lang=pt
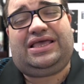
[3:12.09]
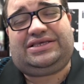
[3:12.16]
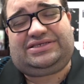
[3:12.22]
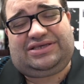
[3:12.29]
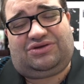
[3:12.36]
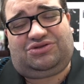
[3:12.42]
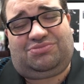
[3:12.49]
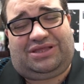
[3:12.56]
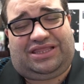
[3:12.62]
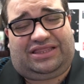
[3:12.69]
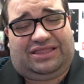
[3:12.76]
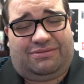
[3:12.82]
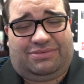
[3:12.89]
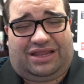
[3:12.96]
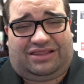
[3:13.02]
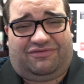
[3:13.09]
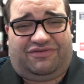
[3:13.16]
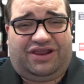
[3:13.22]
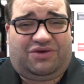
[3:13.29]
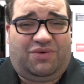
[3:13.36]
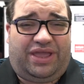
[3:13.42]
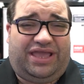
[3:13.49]
são numa determinada
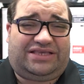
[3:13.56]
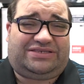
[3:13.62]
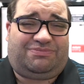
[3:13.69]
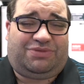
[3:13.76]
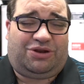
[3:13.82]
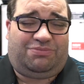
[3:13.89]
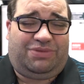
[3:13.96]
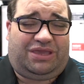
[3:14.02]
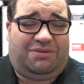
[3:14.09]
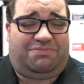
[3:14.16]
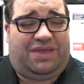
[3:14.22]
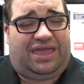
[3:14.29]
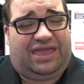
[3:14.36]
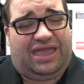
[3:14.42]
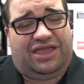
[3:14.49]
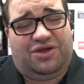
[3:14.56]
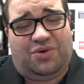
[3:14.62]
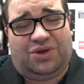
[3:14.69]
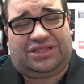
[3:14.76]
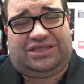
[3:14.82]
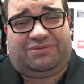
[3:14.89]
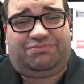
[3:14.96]
frequência, pelo Big Bang é em
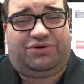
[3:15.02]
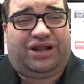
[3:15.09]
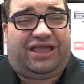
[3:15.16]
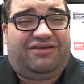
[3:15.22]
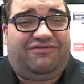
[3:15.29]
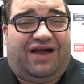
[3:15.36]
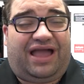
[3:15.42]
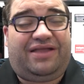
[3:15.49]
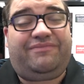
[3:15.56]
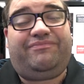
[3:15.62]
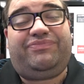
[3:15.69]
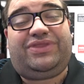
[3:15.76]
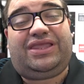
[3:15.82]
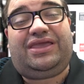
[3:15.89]
outra, por aí vai.